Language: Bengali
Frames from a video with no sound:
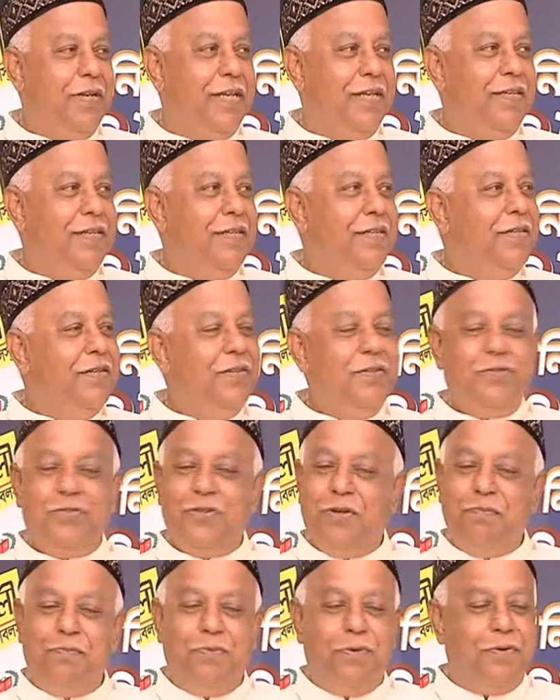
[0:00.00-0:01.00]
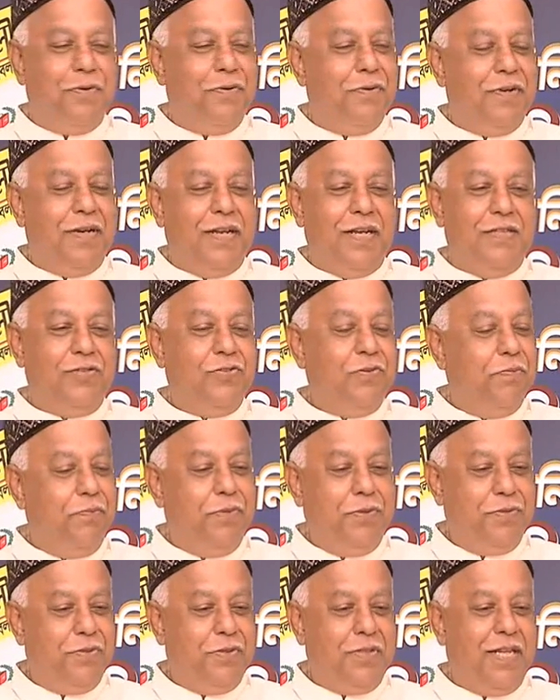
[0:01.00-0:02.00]
নাই সম্পর্ক নাই
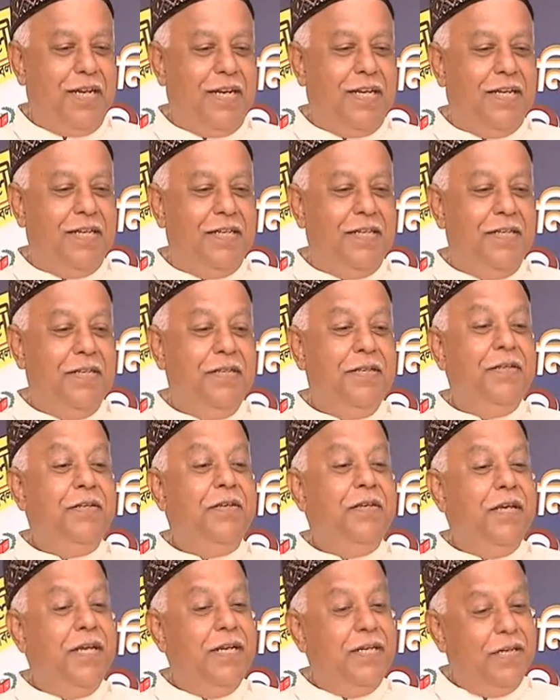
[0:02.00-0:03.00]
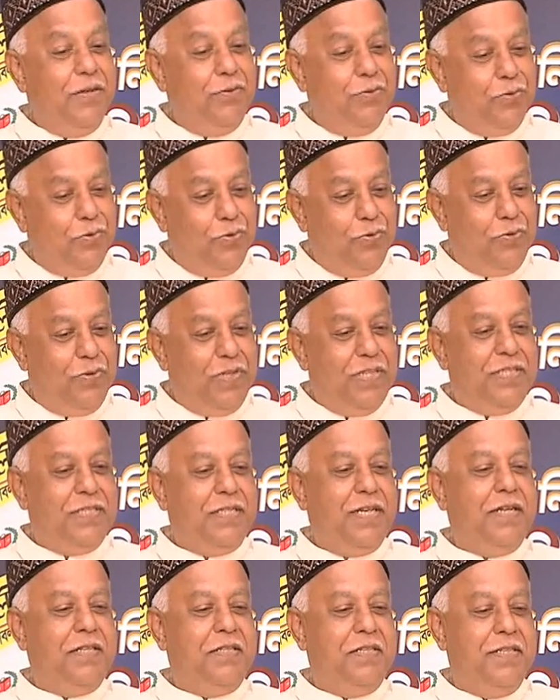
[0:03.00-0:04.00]
সম্পৃক্ততা নাই এটা নতুন করে
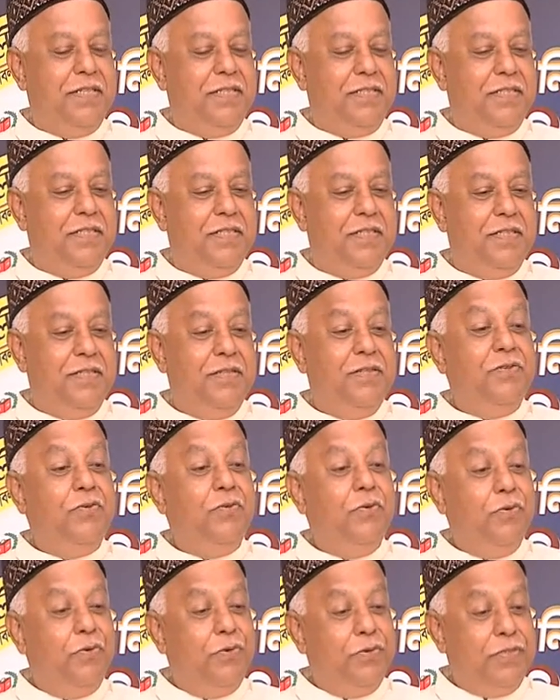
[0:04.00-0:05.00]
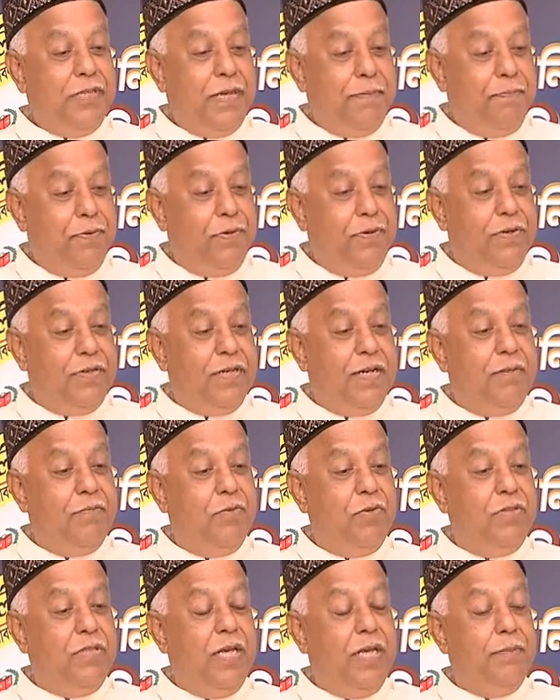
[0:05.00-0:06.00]
ইস্তেহার দিয়েছি ওই ছাপ্পান্নটার
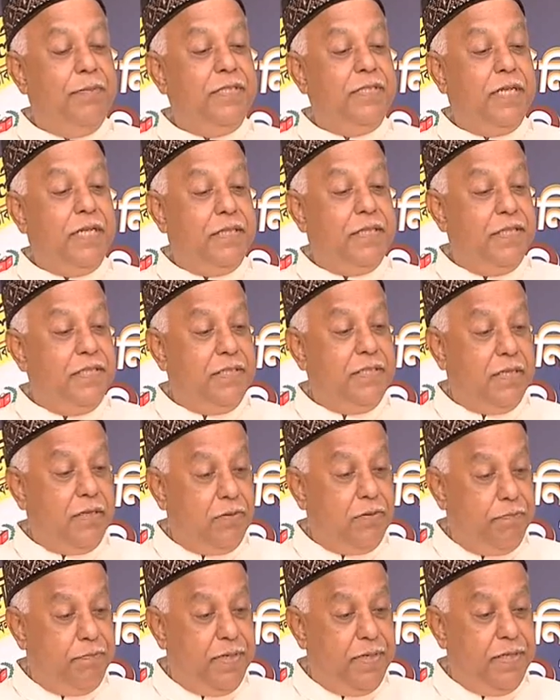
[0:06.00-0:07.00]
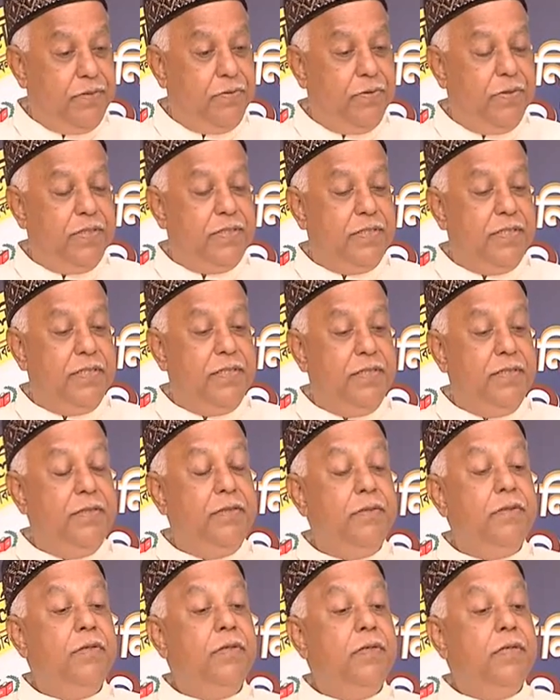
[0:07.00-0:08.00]
মধ্যে আমি সাতত্রিশটা কমপ্লিট করেছি
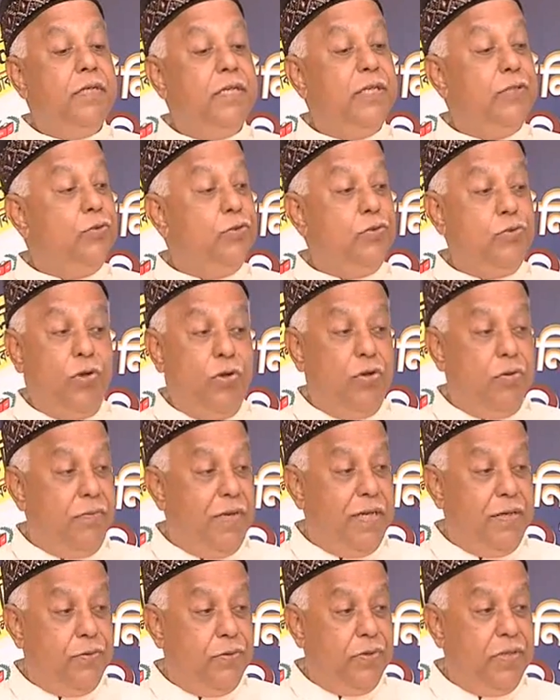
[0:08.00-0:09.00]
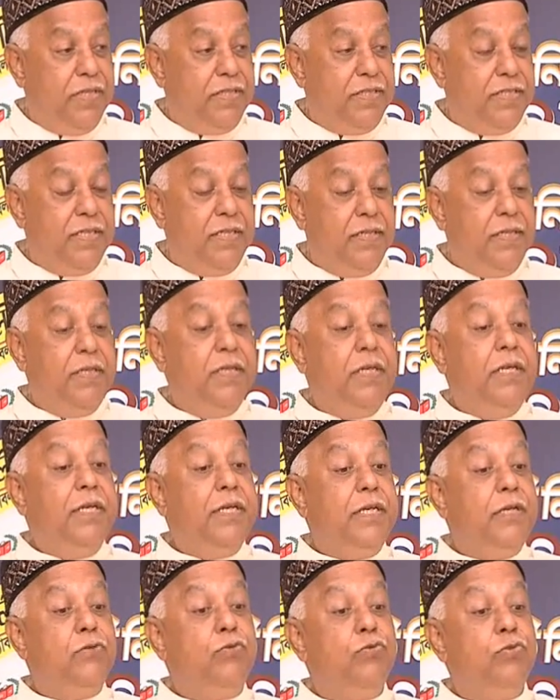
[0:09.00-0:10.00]
কিছু চলমান রয়েছে
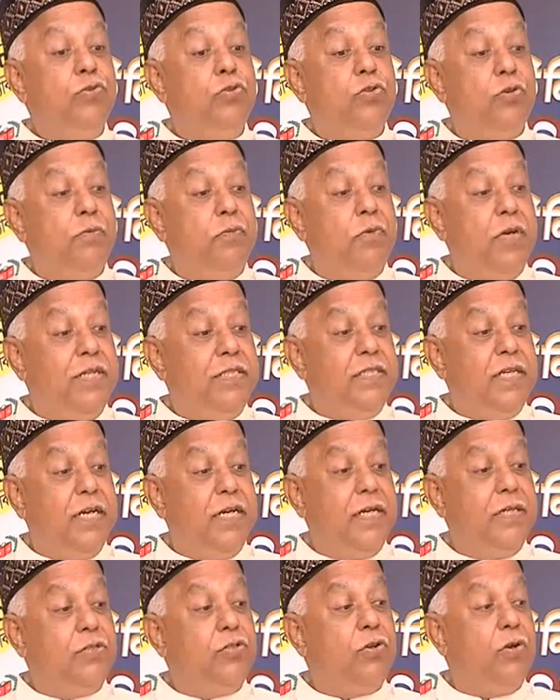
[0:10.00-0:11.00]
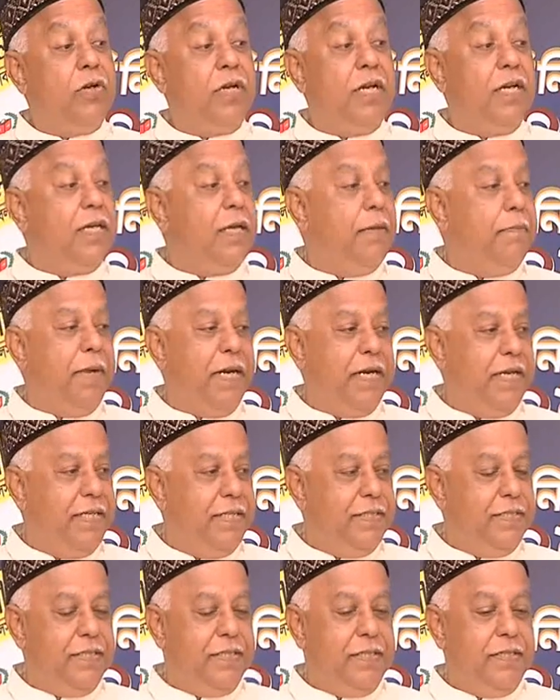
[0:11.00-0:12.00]
কিছু সবারই আকারে সরকারকে
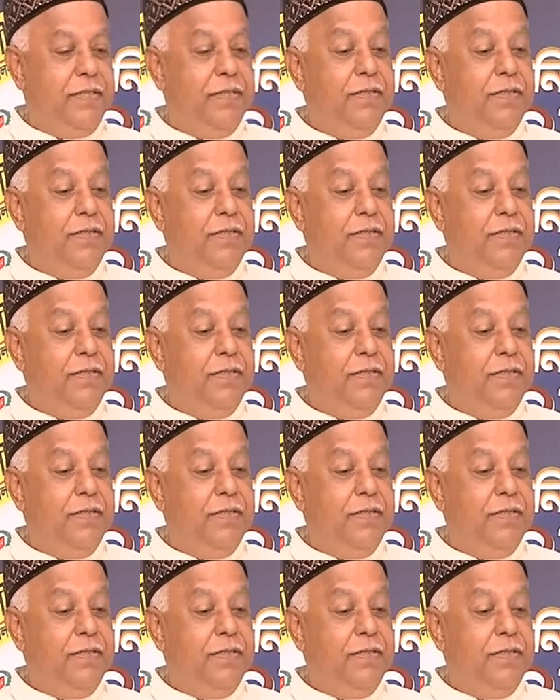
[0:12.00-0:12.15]
পাঠিয়েছি